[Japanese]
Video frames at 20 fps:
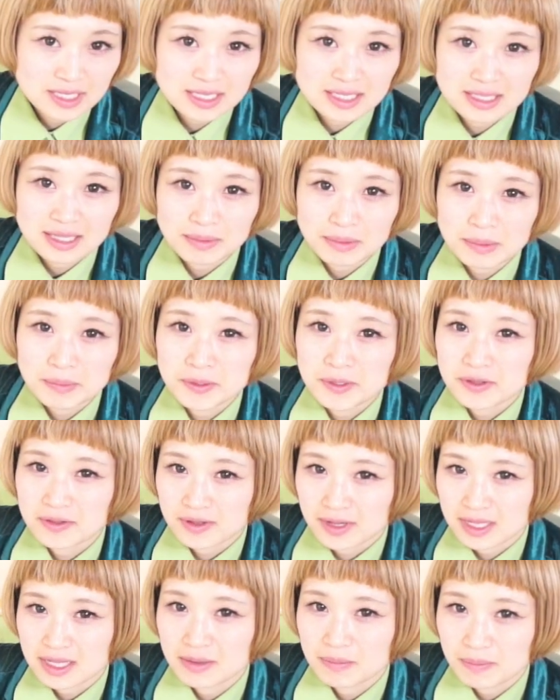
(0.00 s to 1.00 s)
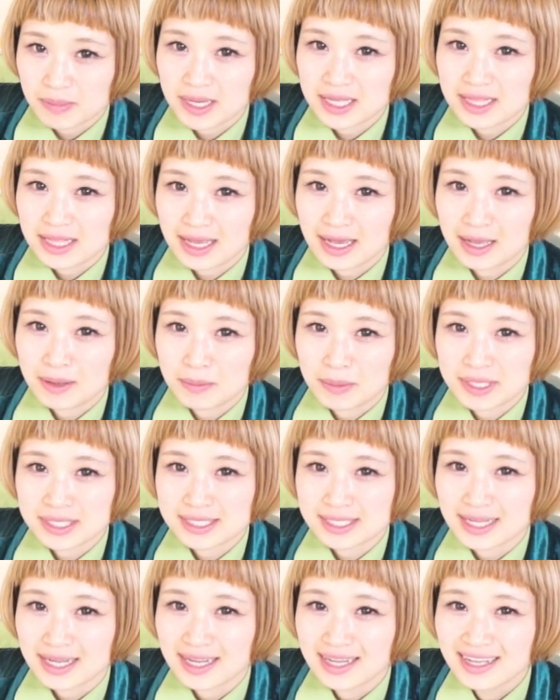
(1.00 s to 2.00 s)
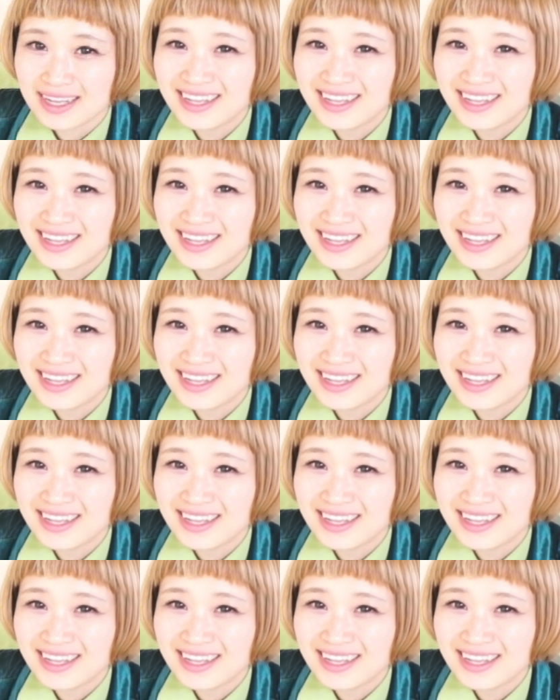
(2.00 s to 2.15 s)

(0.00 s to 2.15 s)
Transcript: 味しい食べ物とかにいっぱい出会いました